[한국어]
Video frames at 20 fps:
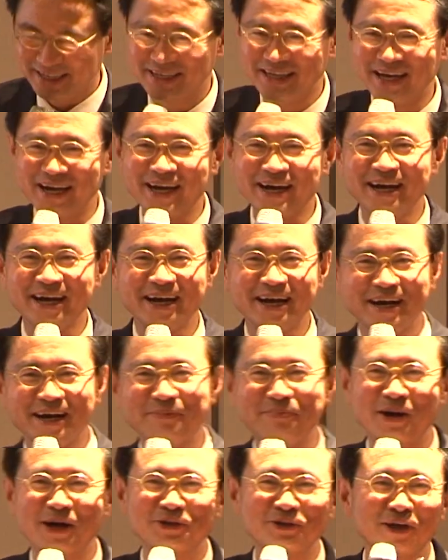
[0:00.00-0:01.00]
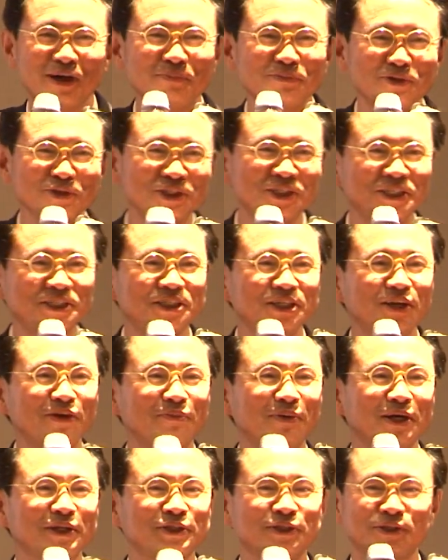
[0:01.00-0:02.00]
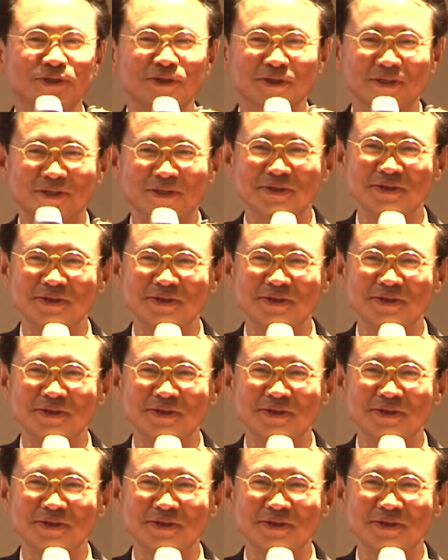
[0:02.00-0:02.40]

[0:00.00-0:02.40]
야 박수 한번 주시지요 박수.